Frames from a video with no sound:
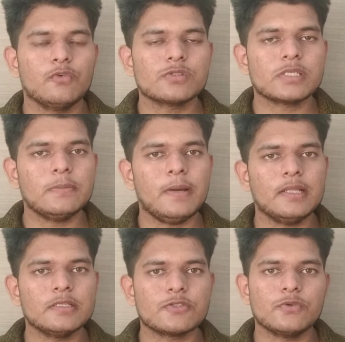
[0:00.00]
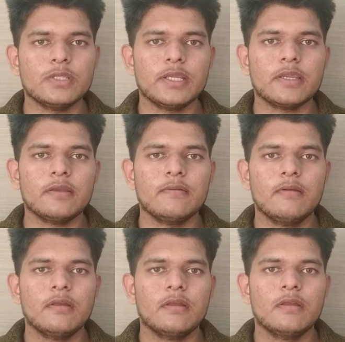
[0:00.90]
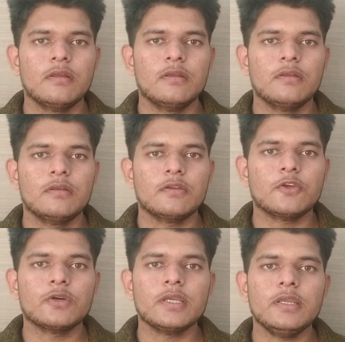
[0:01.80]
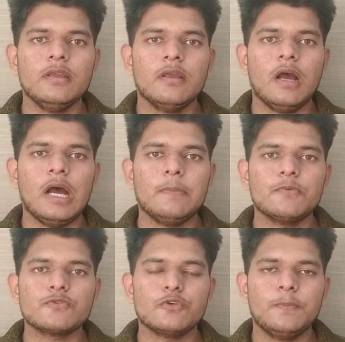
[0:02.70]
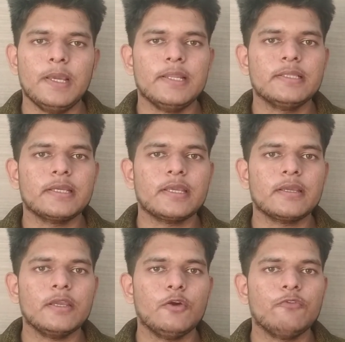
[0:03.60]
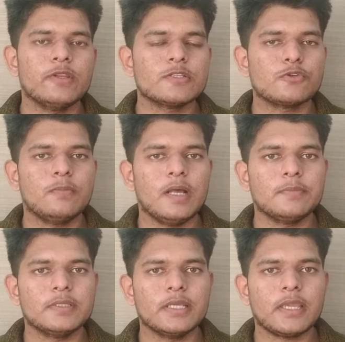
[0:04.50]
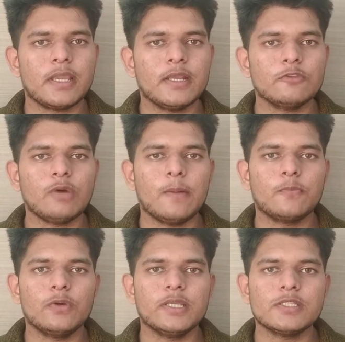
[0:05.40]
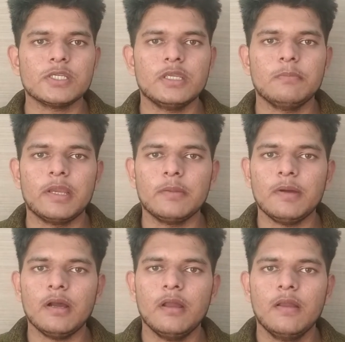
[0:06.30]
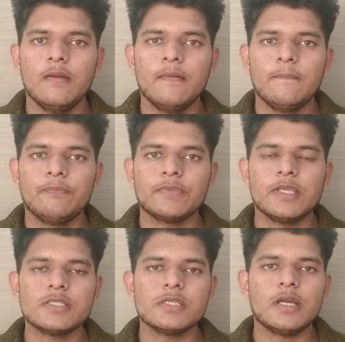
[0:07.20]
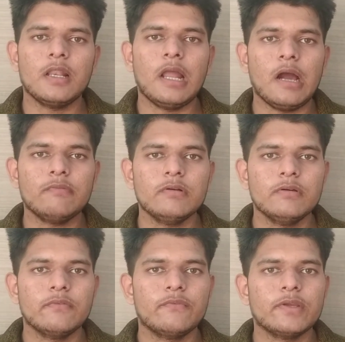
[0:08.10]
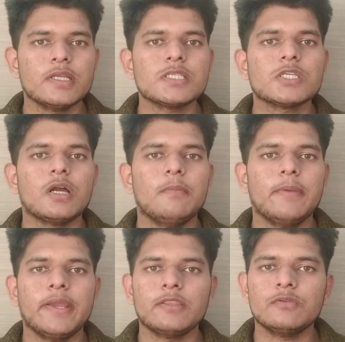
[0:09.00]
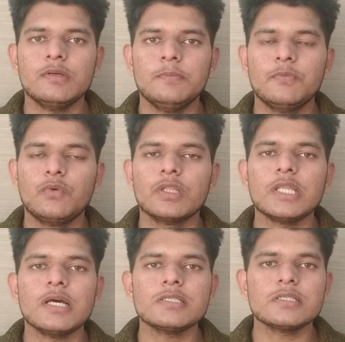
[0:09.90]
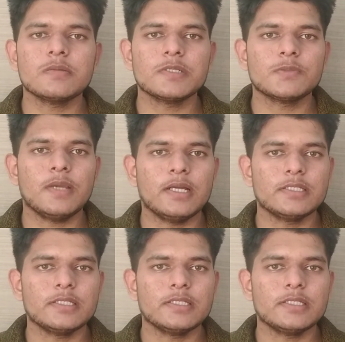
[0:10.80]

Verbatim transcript: उसके बाद इसको देखें क्योंकि आप उसको पहले देखेंगे और फिर इसको बाद में देखेंगे तो आपको यज्ञ की महिमा यज्ञ का लाभ व यज्ञ का महत्व पूर्णतः से समझ में आ